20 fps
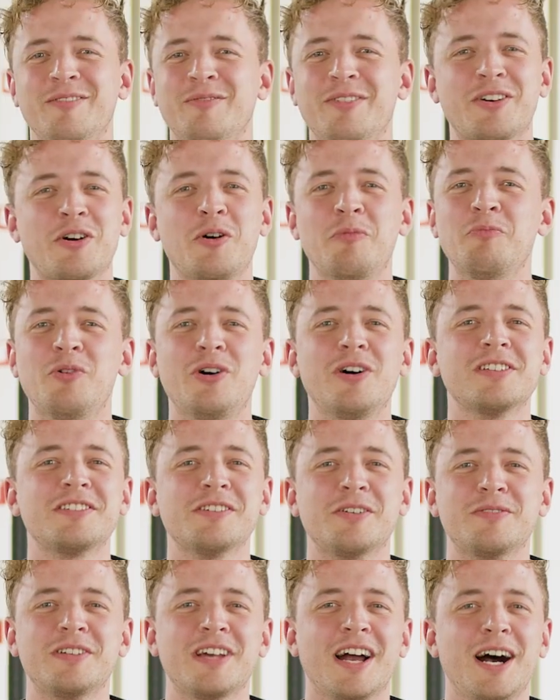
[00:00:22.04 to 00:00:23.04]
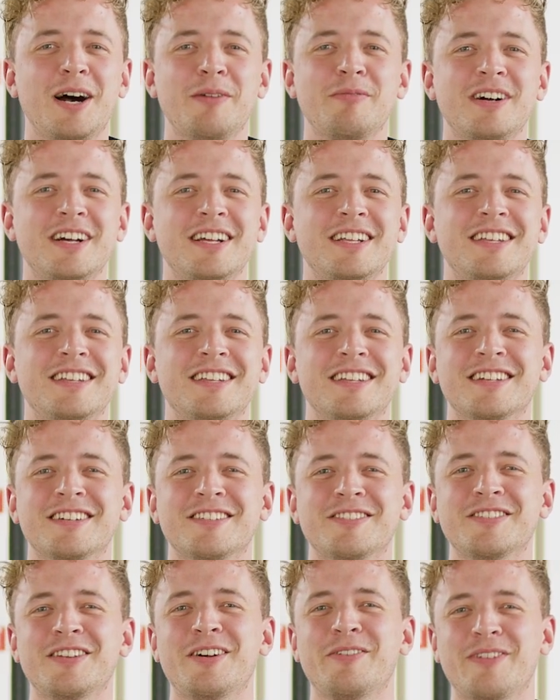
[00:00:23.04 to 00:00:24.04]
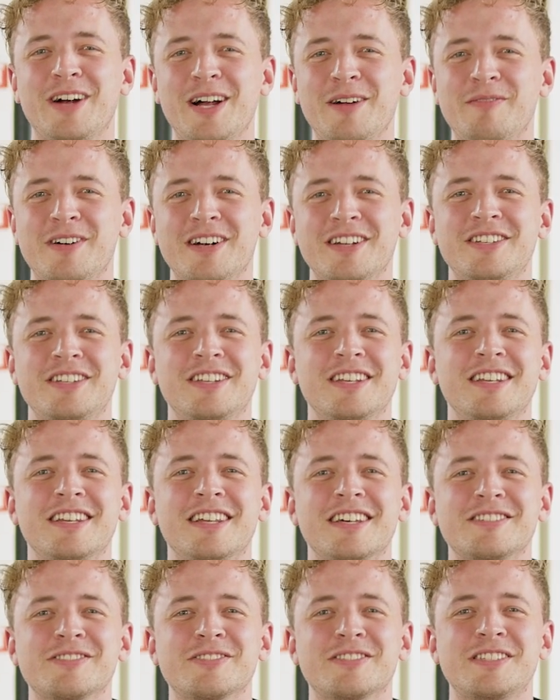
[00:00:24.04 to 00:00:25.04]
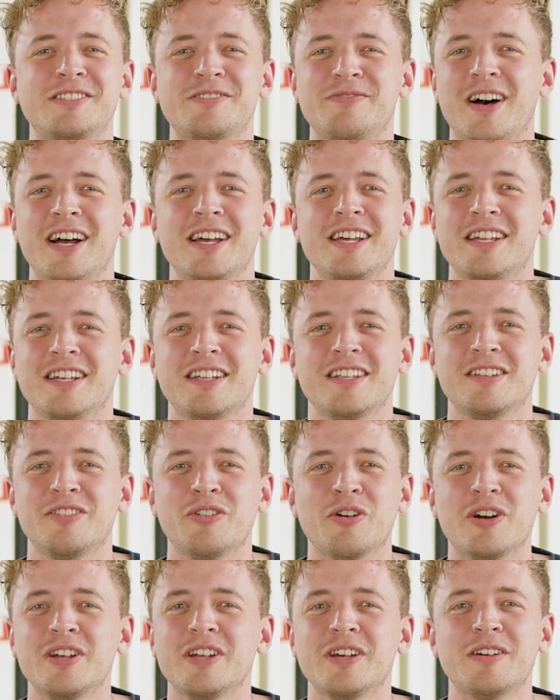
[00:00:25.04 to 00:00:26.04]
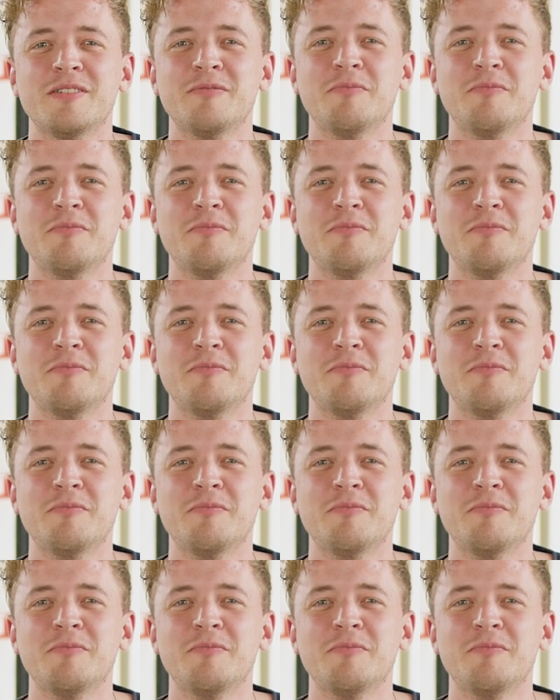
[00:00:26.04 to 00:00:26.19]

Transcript: Wir kommen morgens auf die Arbeit und auf einmal stehen da so zwei neue